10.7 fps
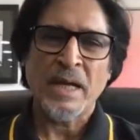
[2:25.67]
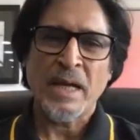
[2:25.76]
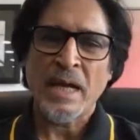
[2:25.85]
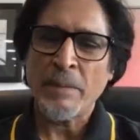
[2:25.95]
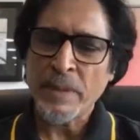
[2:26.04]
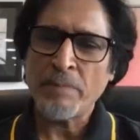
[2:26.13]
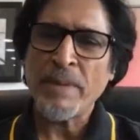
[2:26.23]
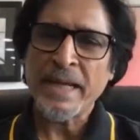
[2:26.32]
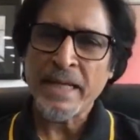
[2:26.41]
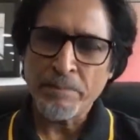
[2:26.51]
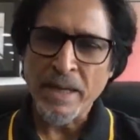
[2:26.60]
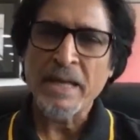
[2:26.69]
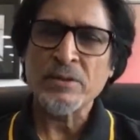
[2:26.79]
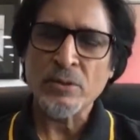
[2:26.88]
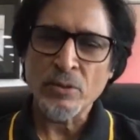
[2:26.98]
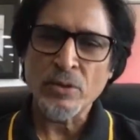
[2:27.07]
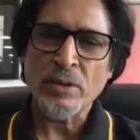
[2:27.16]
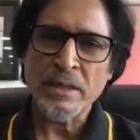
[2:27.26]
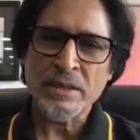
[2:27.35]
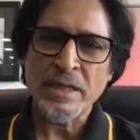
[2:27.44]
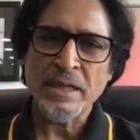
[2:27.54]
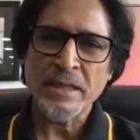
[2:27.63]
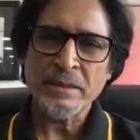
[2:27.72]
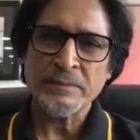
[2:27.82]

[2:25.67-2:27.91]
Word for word: आपका बैकअप प्लान जरूर होना चाहिए